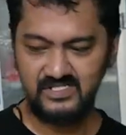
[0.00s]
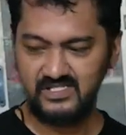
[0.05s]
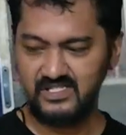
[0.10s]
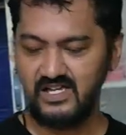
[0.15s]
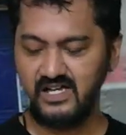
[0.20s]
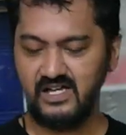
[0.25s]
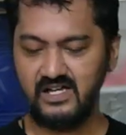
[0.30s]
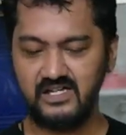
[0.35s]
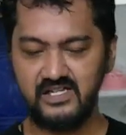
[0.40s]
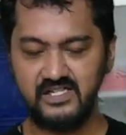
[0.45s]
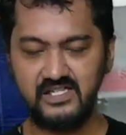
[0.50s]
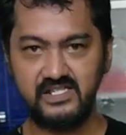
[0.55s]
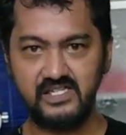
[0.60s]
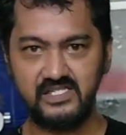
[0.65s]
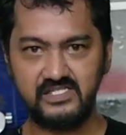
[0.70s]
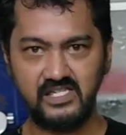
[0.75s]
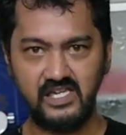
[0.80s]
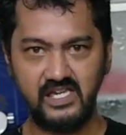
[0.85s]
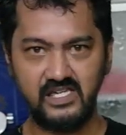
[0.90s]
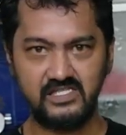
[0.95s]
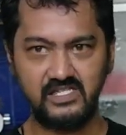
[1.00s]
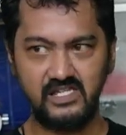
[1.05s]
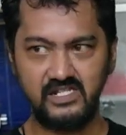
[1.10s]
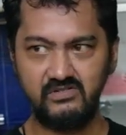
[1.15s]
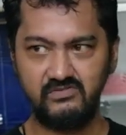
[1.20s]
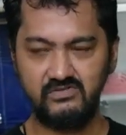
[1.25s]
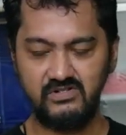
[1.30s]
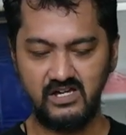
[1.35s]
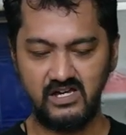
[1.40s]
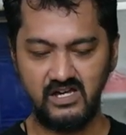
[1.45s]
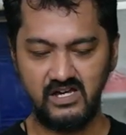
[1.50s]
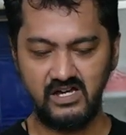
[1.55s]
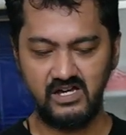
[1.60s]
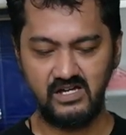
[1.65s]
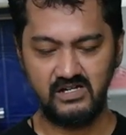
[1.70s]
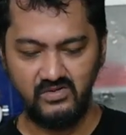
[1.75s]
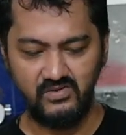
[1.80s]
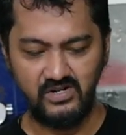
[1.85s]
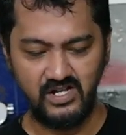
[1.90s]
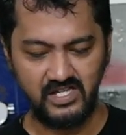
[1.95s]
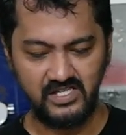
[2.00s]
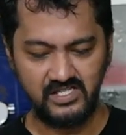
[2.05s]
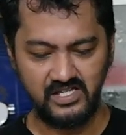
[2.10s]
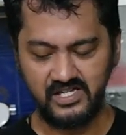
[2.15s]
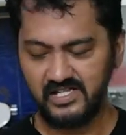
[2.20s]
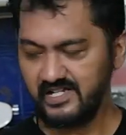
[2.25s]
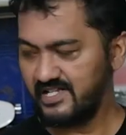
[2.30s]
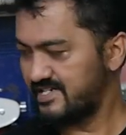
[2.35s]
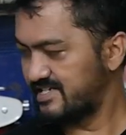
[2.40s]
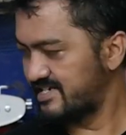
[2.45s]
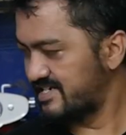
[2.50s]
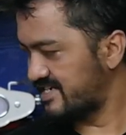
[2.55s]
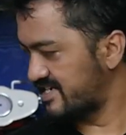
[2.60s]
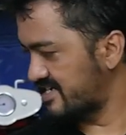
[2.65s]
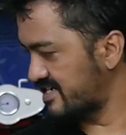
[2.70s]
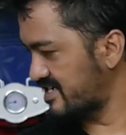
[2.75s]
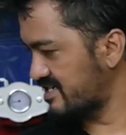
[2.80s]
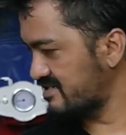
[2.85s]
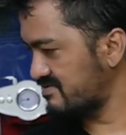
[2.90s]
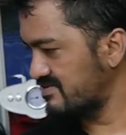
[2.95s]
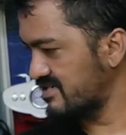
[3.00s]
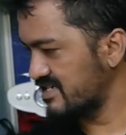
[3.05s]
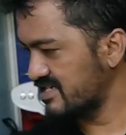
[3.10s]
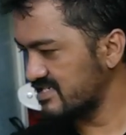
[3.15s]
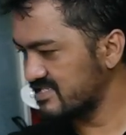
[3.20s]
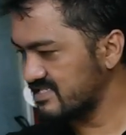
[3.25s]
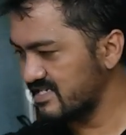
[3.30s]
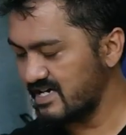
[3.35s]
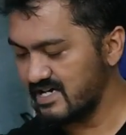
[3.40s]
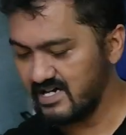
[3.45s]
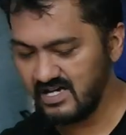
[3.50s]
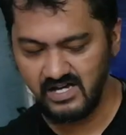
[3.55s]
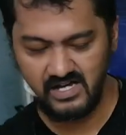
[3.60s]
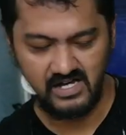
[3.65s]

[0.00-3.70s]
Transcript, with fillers: Ya, ini saya tadi udah udah kita grinder, udah kita